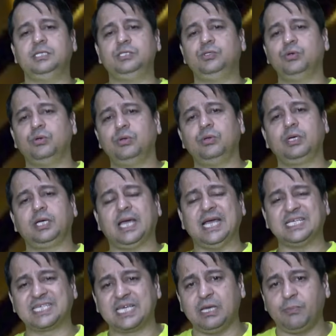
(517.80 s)
जो
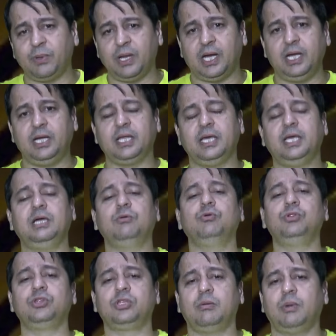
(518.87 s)
गैस के प्लांट हैं
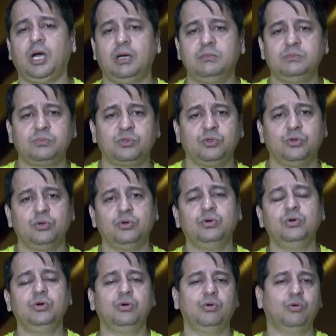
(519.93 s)
उन तमाम को
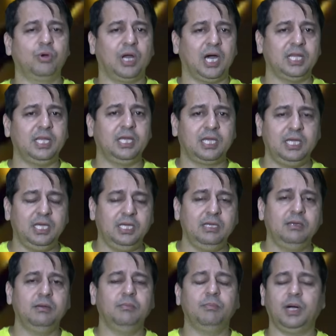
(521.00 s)
उड़ाने की
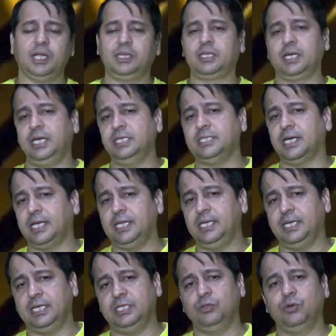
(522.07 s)
बात कही जा रही
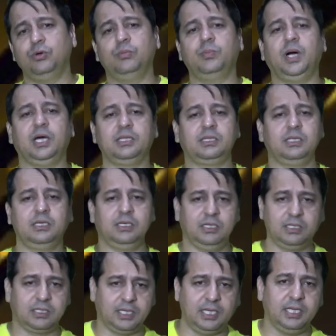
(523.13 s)
है जो बात
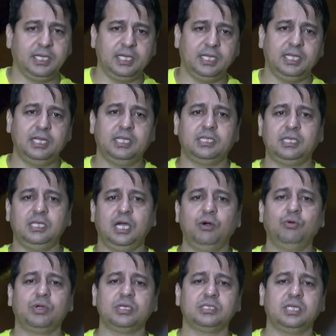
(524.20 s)
कही गई है
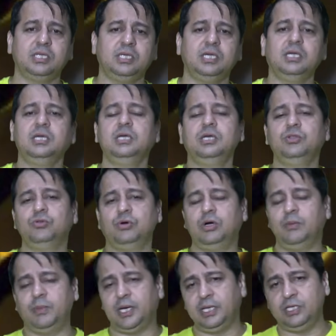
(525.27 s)
नेतन्याहू के ज़रिए तो
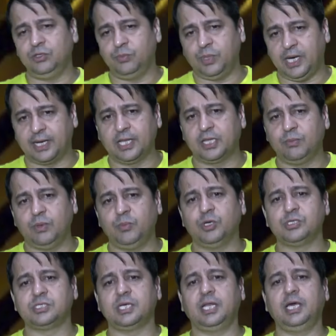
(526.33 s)
हमारे जो भारत में
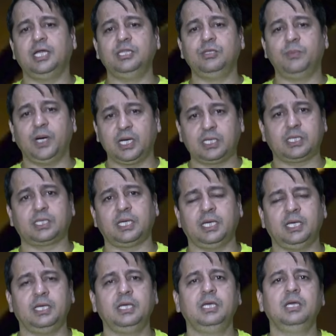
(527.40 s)
बहुत सारे अंधभक्त
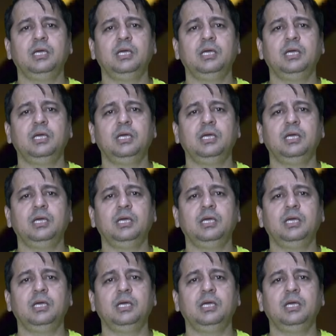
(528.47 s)
हैं